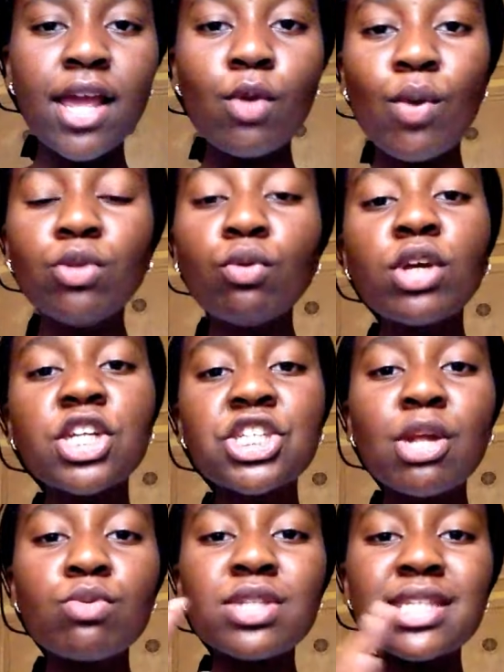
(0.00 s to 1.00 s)
E quando um
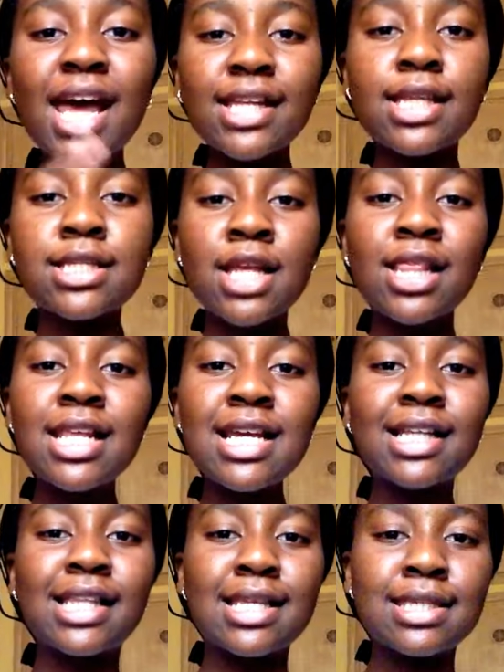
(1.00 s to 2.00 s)
cristão sai dessa
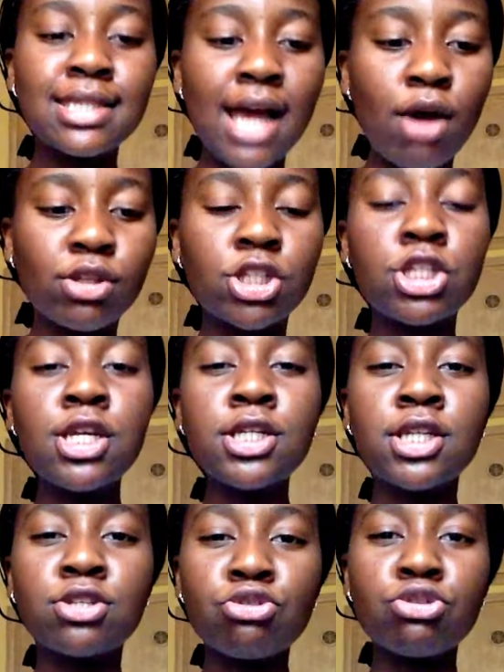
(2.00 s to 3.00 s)
linha da ação, das
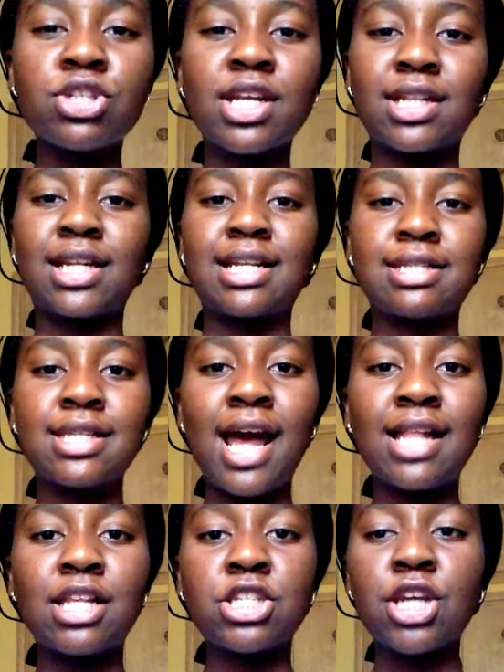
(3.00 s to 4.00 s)
linhas de ações já
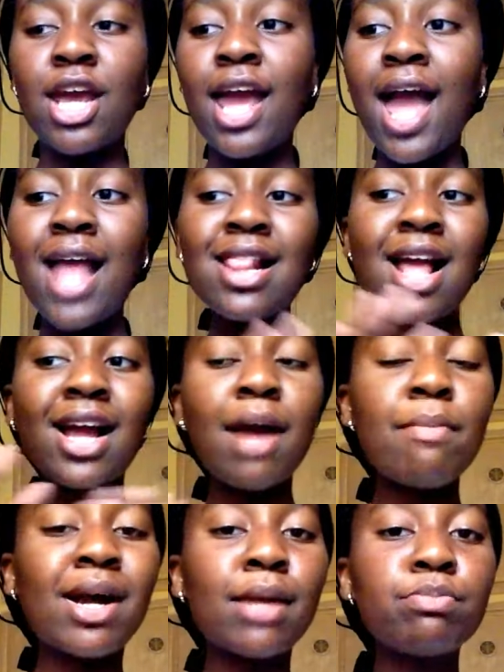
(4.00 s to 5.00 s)
traçadas, ele
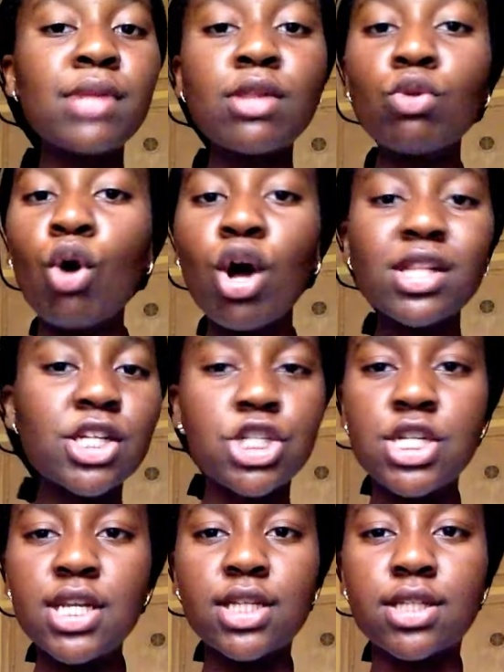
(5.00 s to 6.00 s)
acaba captando
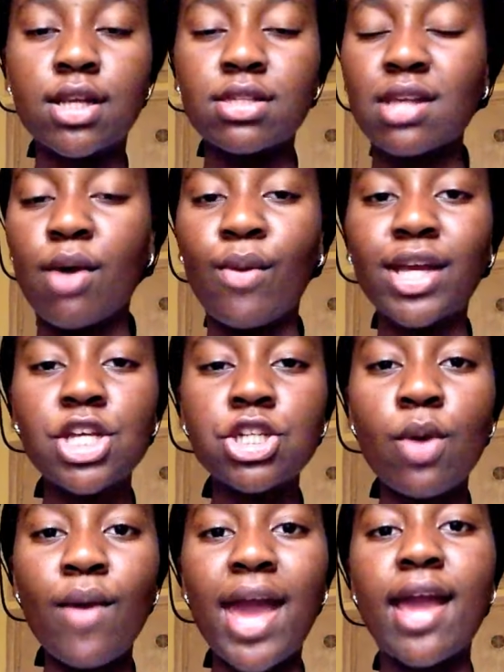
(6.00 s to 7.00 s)
outras linhas de ação. A
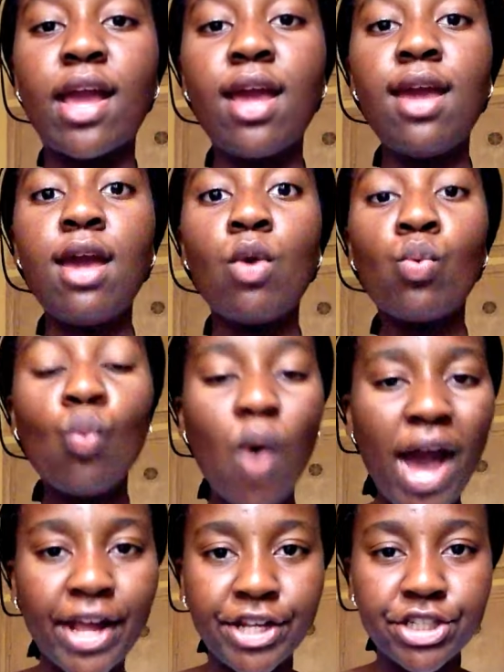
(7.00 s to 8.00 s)
questão é
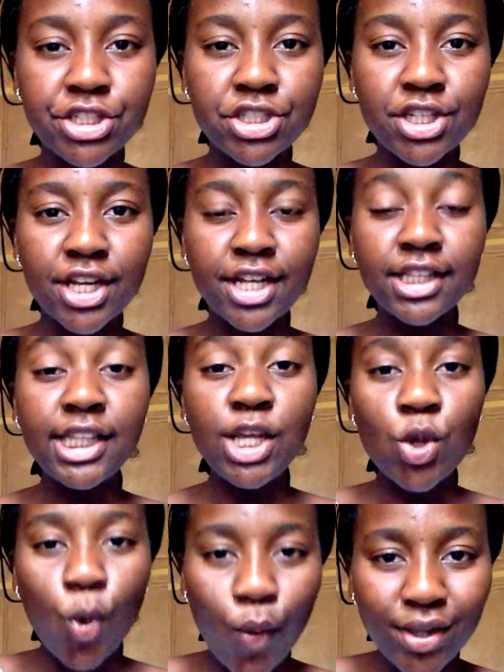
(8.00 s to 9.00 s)
quais,
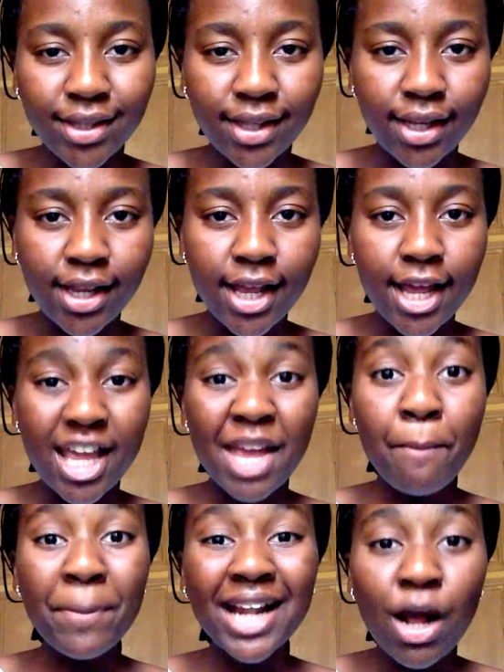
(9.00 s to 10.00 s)
de onde
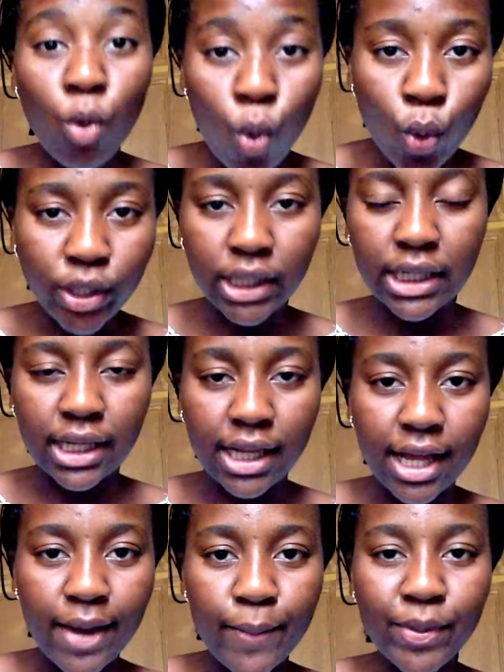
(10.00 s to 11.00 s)
e para onde.
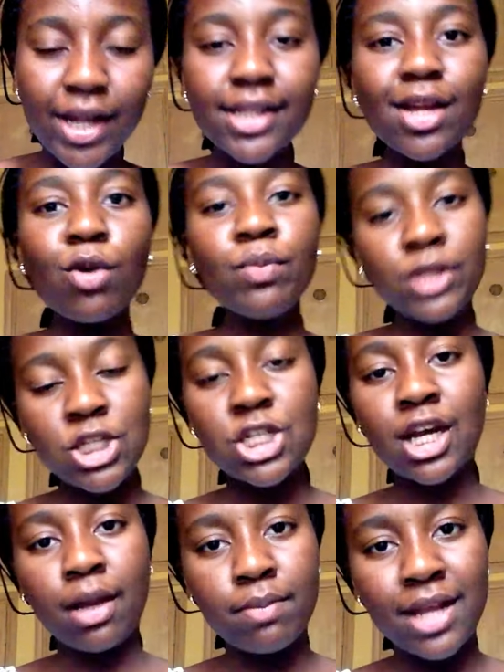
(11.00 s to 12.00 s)
Porque até como
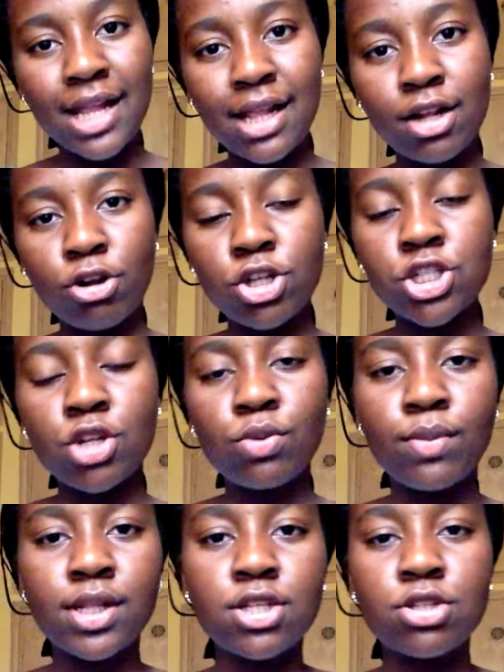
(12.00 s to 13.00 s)
diz a Gabriela Rocha
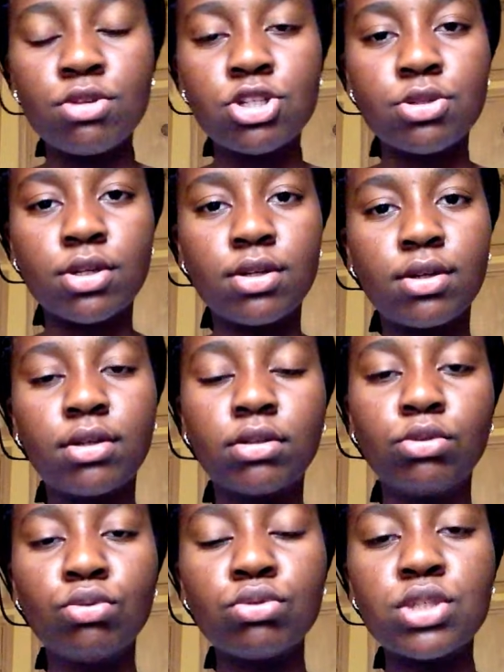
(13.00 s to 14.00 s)
numa de suas,
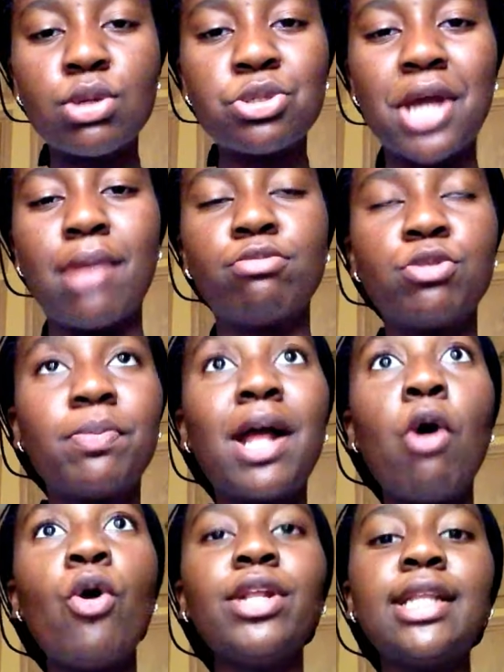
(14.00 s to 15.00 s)
num dos seus diabos,
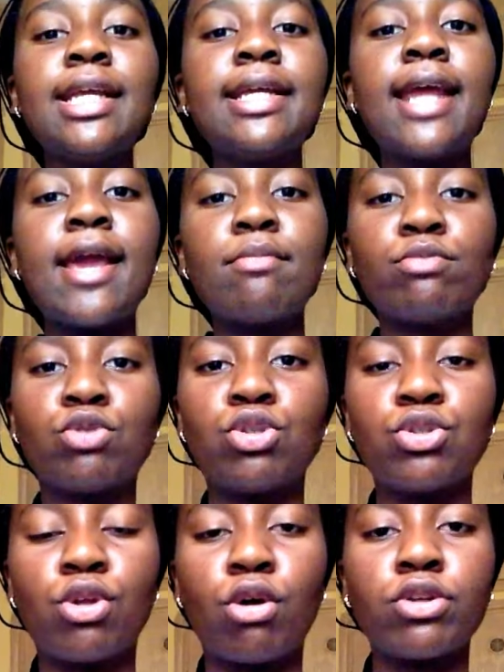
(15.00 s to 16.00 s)
para onde iremos
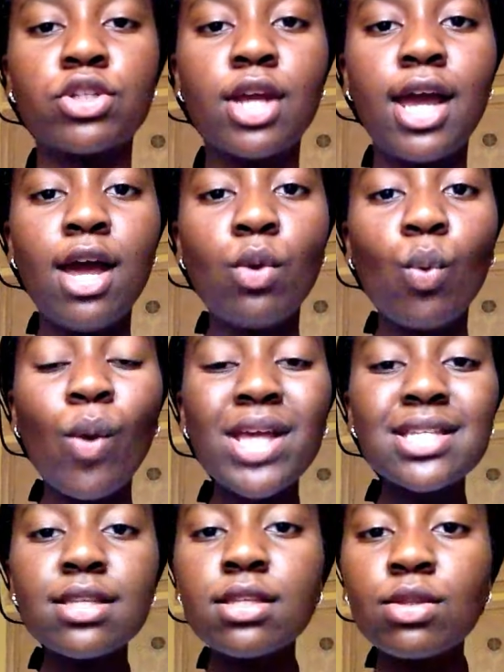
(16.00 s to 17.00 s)
nós? com
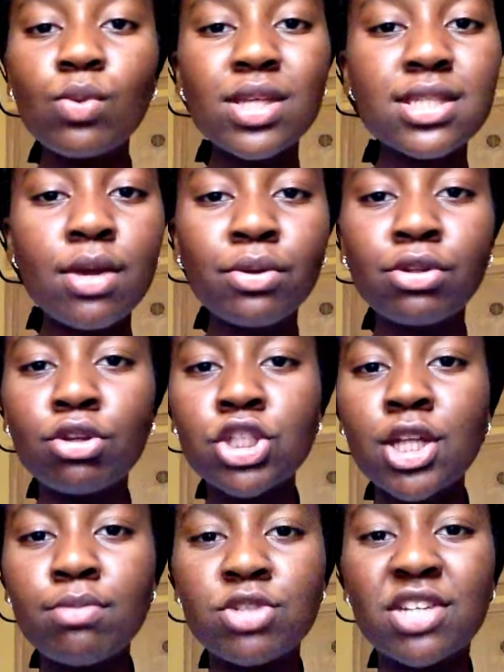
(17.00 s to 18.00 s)
essa situação que nós
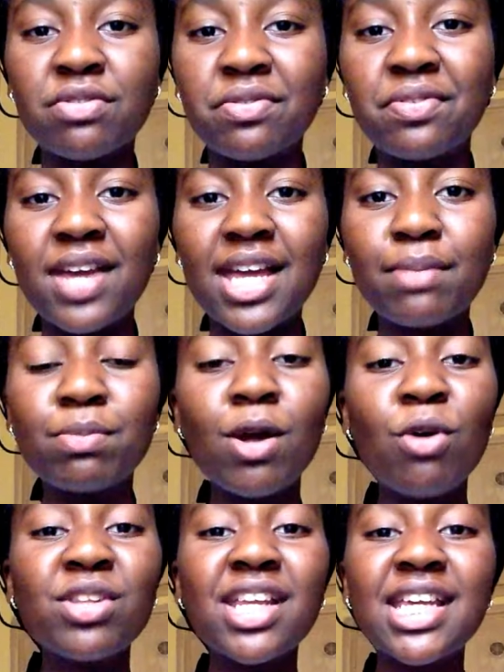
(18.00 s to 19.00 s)
estamos a viver,
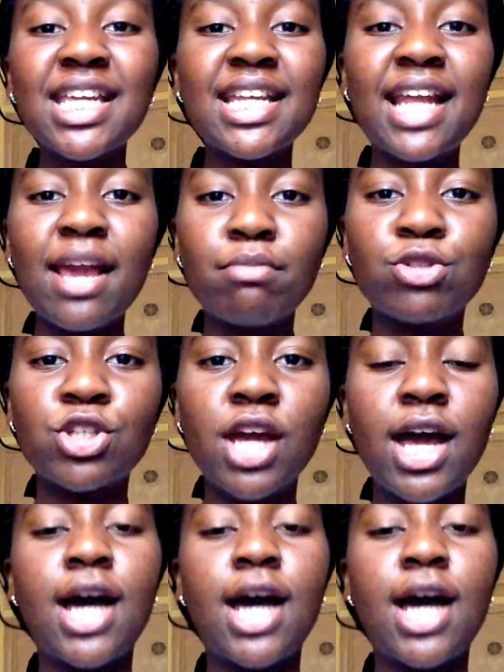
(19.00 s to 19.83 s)
para onde que iremos?